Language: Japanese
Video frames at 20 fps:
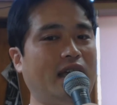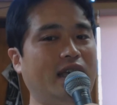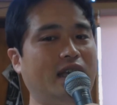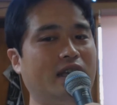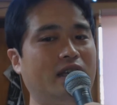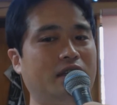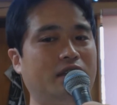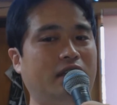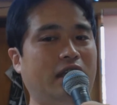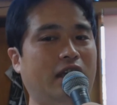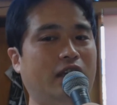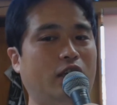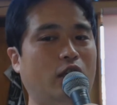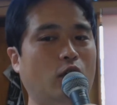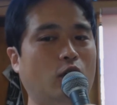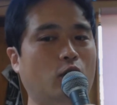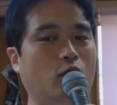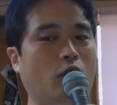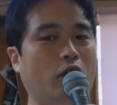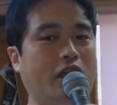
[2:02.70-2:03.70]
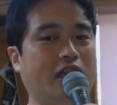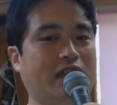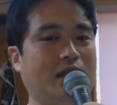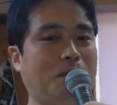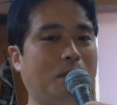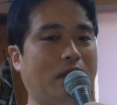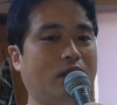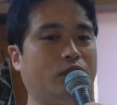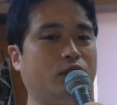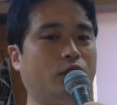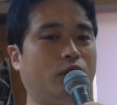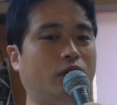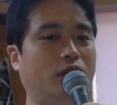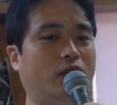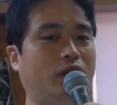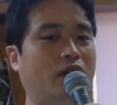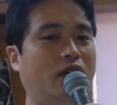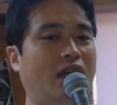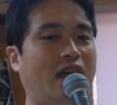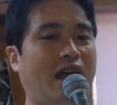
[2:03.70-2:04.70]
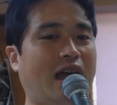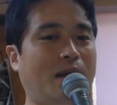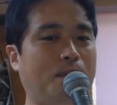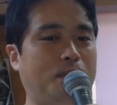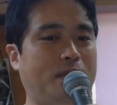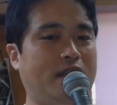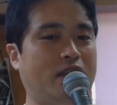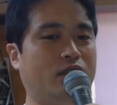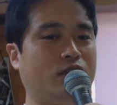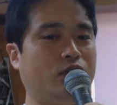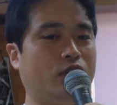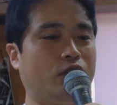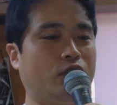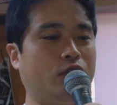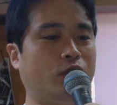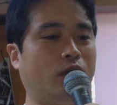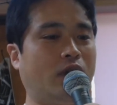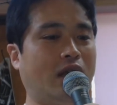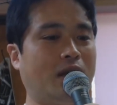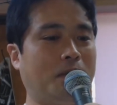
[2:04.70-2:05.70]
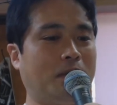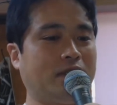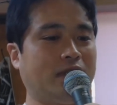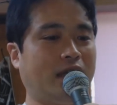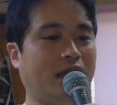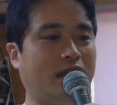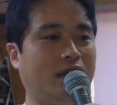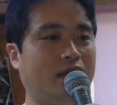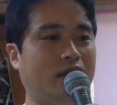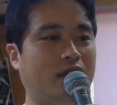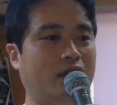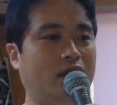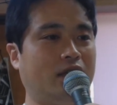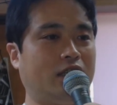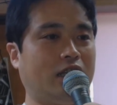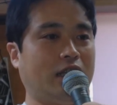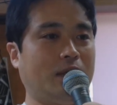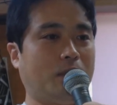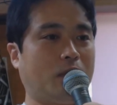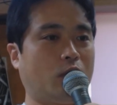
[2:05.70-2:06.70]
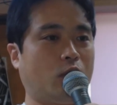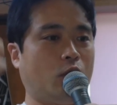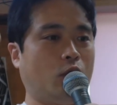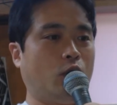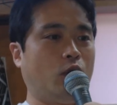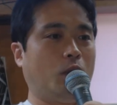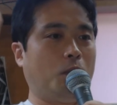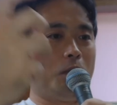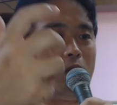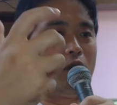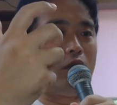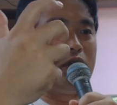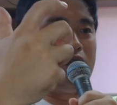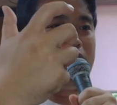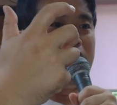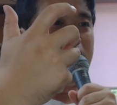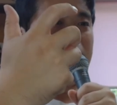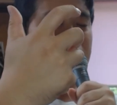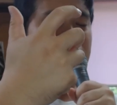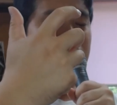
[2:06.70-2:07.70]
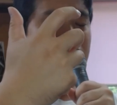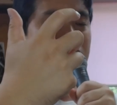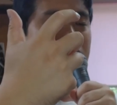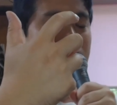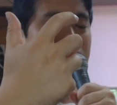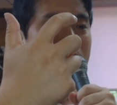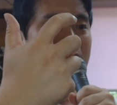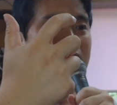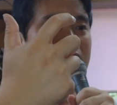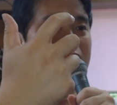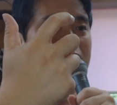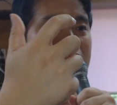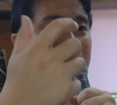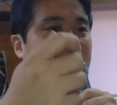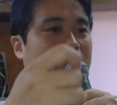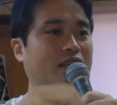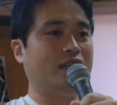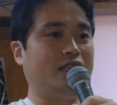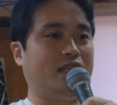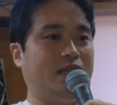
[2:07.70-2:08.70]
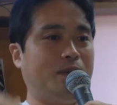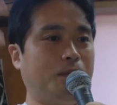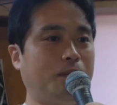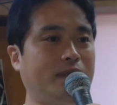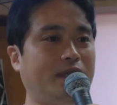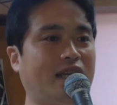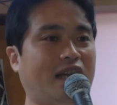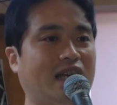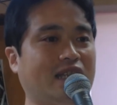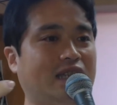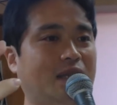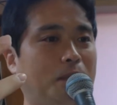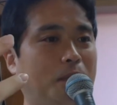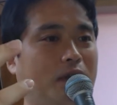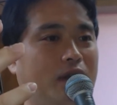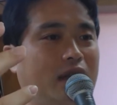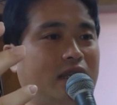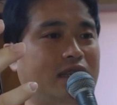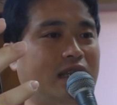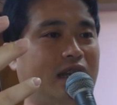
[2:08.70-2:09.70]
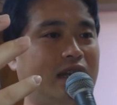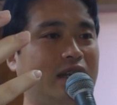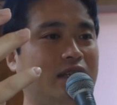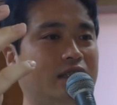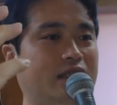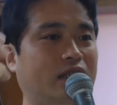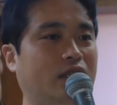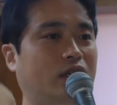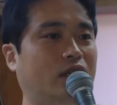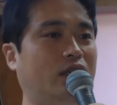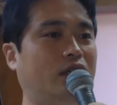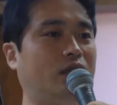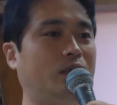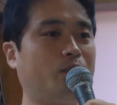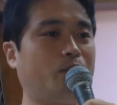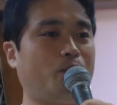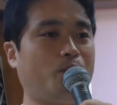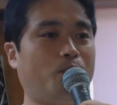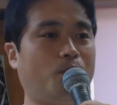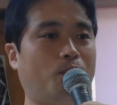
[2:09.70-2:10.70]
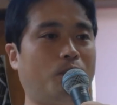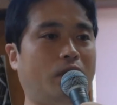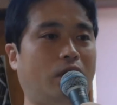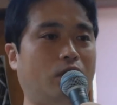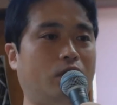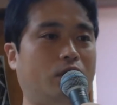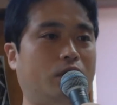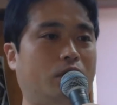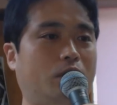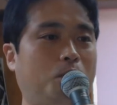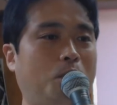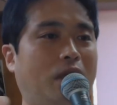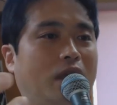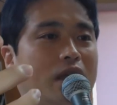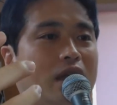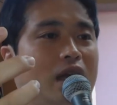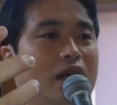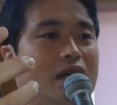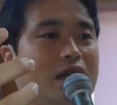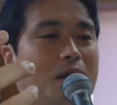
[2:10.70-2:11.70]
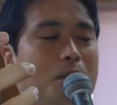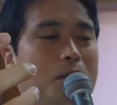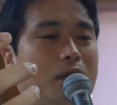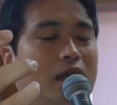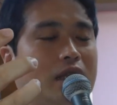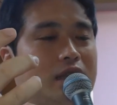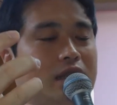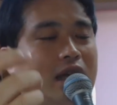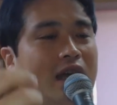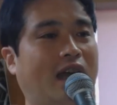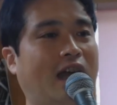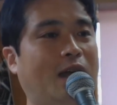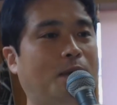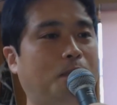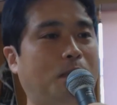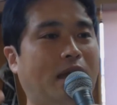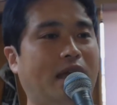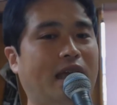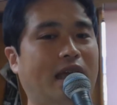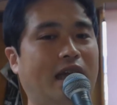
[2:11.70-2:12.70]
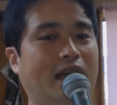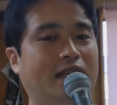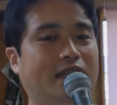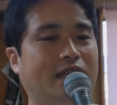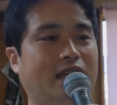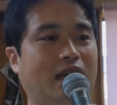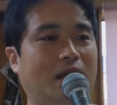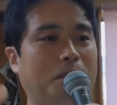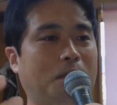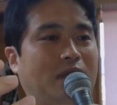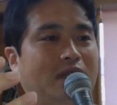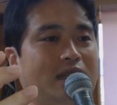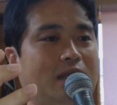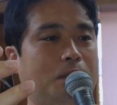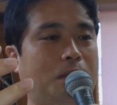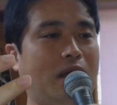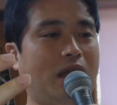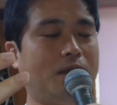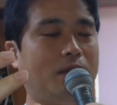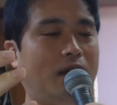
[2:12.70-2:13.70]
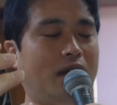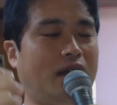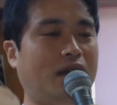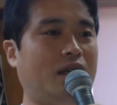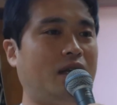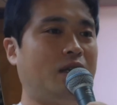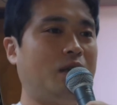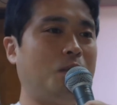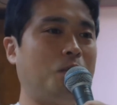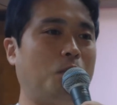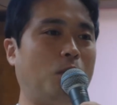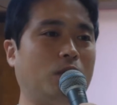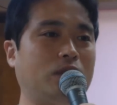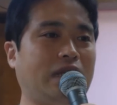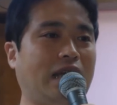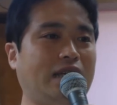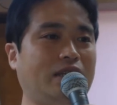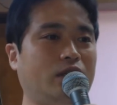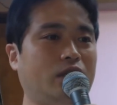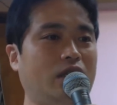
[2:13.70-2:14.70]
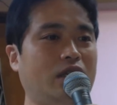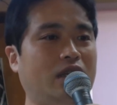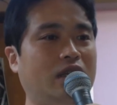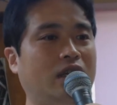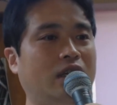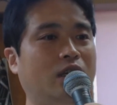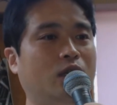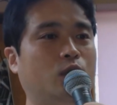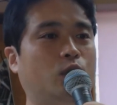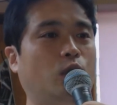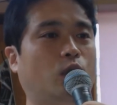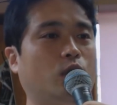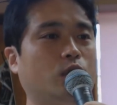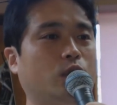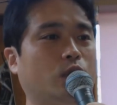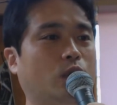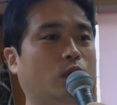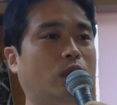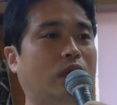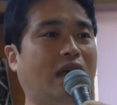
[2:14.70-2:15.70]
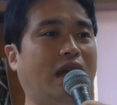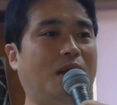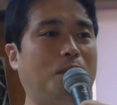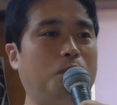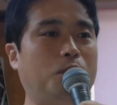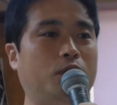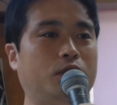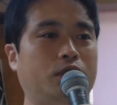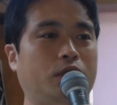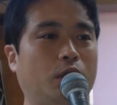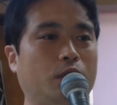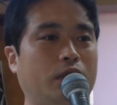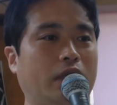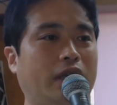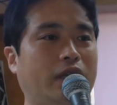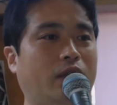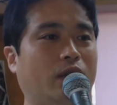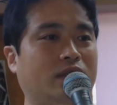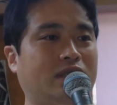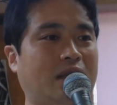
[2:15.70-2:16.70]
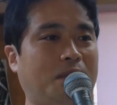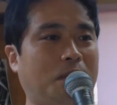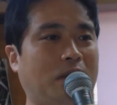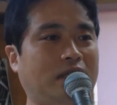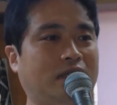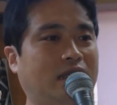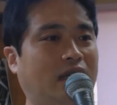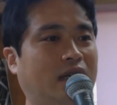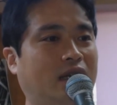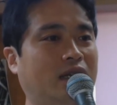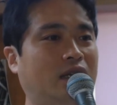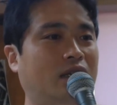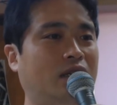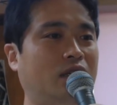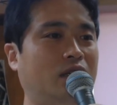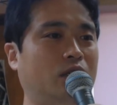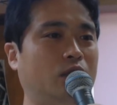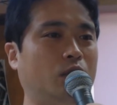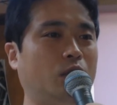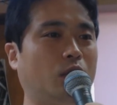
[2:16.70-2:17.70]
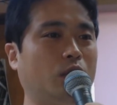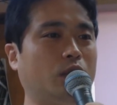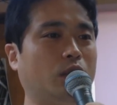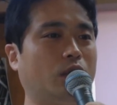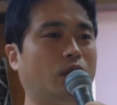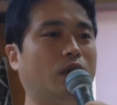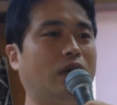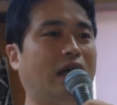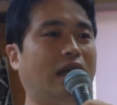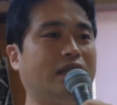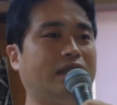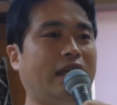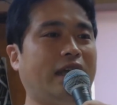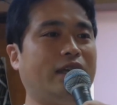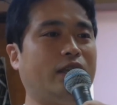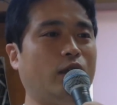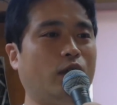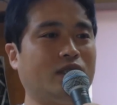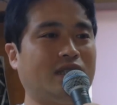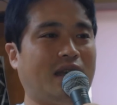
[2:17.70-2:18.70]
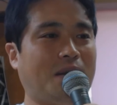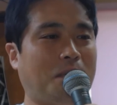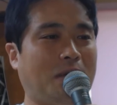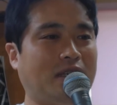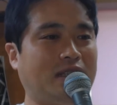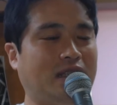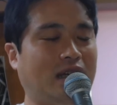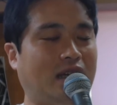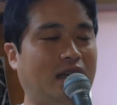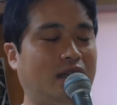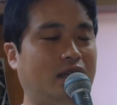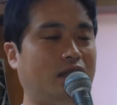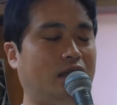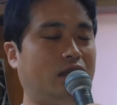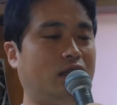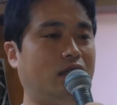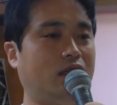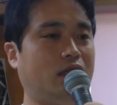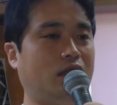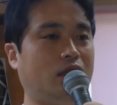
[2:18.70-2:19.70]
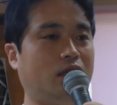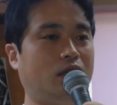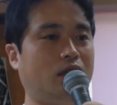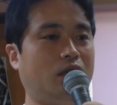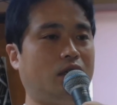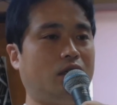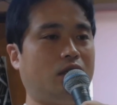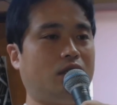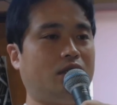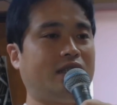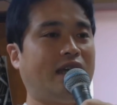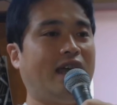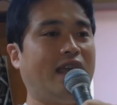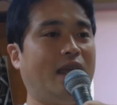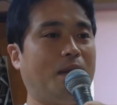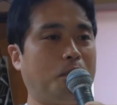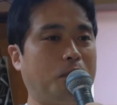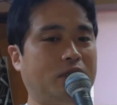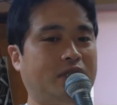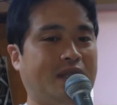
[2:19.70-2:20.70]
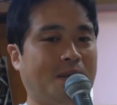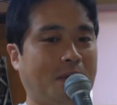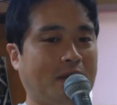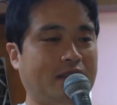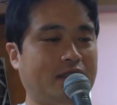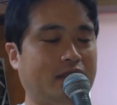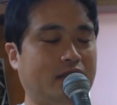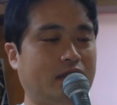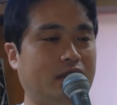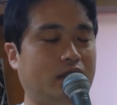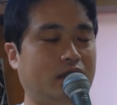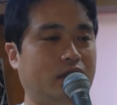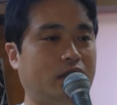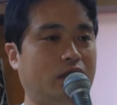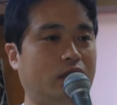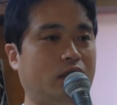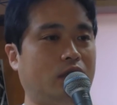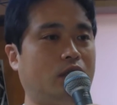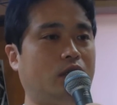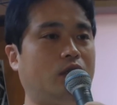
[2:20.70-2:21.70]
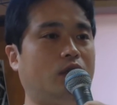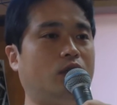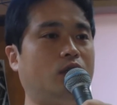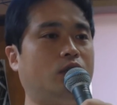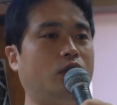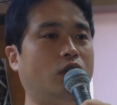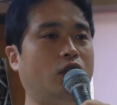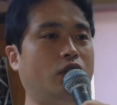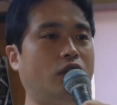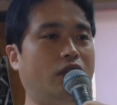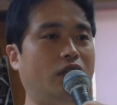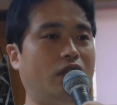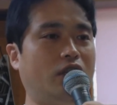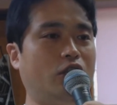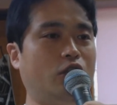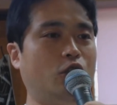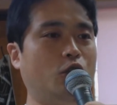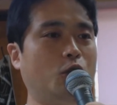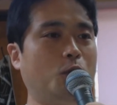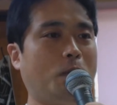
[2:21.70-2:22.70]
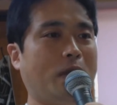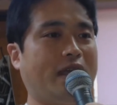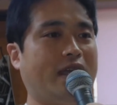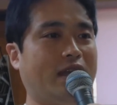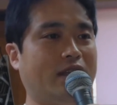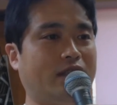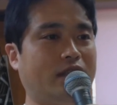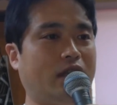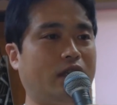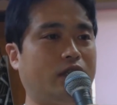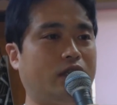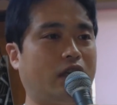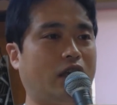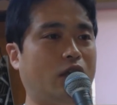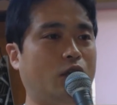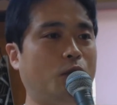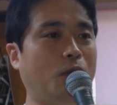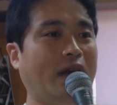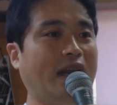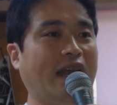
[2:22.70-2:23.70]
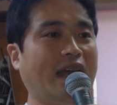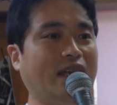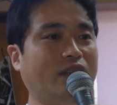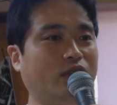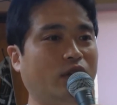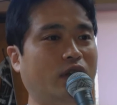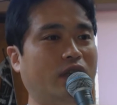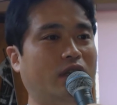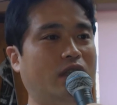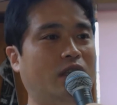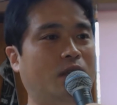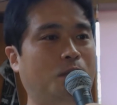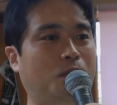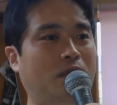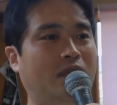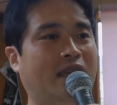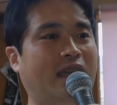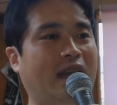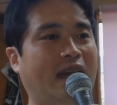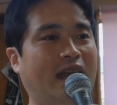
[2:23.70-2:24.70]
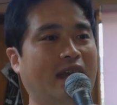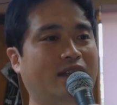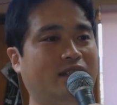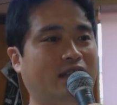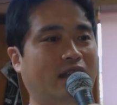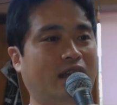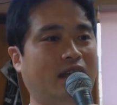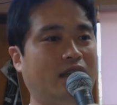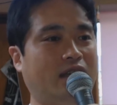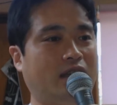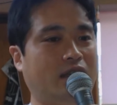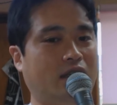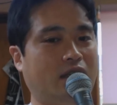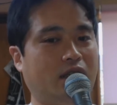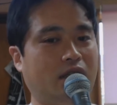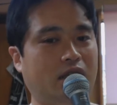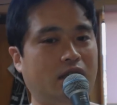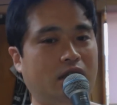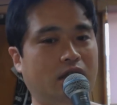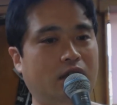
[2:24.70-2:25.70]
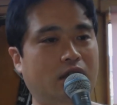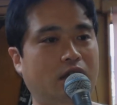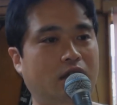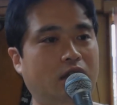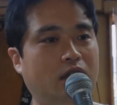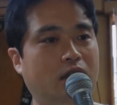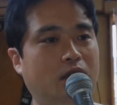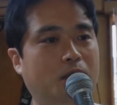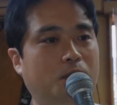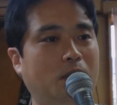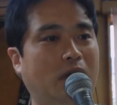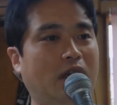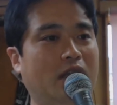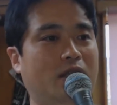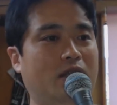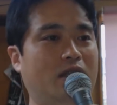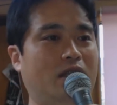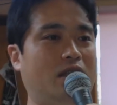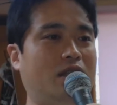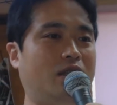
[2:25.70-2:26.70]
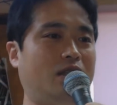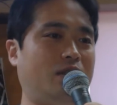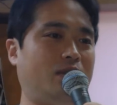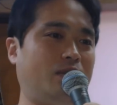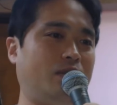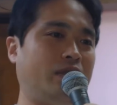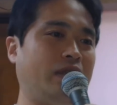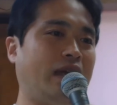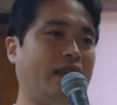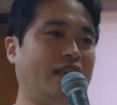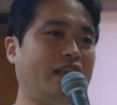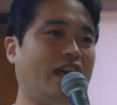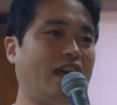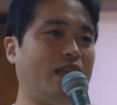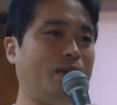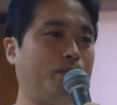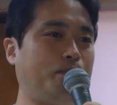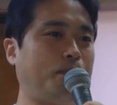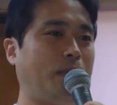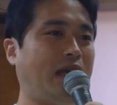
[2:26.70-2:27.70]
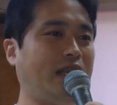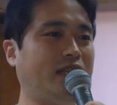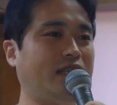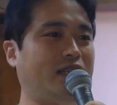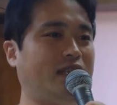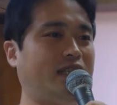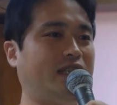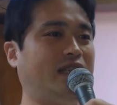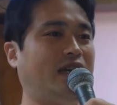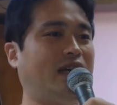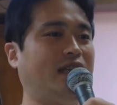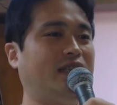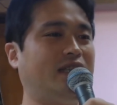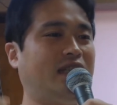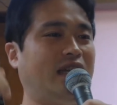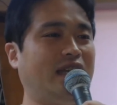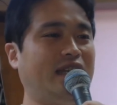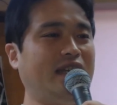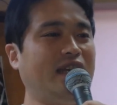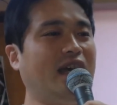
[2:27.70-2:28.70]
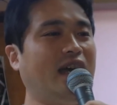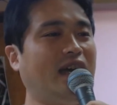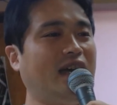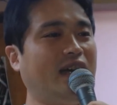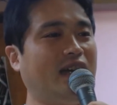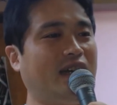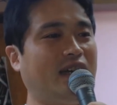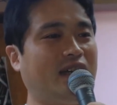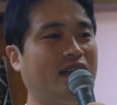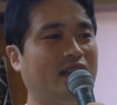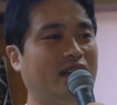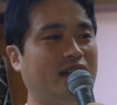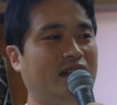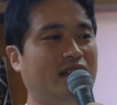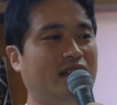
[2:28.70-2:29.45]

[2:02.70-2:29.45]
らい提供を受けてますとアピールする必要がありますね。例えば、このものいいですって言った場合、自分で買ったものだったらいいですけど、あの、メーカーからもらった、販売会社からもらった場合は、もう最初に、どこどこから無償提供されました。どこどこから提供されました。タイアップしてます。そういうふうに言うべきですね。てか、言わないといけないですね。まあ、何が一般人だ、何が、